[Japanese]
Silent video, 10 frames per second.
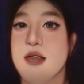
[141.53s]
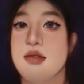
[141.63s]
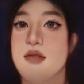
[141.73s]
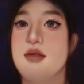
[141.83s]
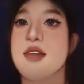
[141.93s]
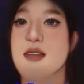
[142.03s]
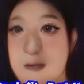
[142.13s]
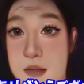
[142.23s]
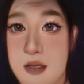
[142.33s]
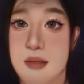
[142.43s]
野口さんありがとう
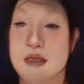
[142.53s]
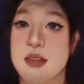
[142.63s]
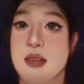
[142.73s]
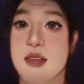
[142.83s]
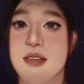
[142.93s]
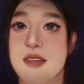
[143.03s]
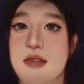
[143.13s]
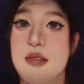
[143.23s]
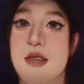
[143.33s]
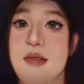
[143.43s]
ございます。そ
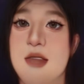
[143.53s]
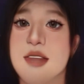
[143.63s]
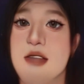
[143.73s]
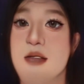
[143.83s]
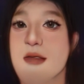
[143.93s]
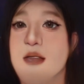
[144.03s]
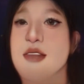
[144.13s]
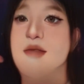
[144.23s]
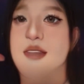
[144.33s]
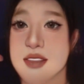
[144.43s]
れでは皆さん
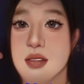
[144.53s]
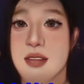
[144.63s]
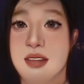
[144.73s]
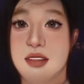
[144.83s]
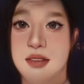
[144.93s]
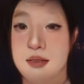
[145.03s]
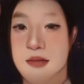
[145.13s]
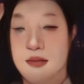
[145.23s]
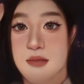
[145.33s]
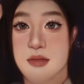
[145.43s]
おやすみなさい。
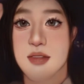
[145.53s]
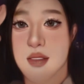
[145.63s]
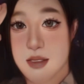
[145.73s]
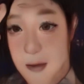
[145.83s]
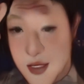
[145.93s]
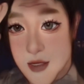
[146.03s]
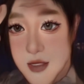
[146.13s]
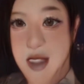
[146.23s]
失礼します。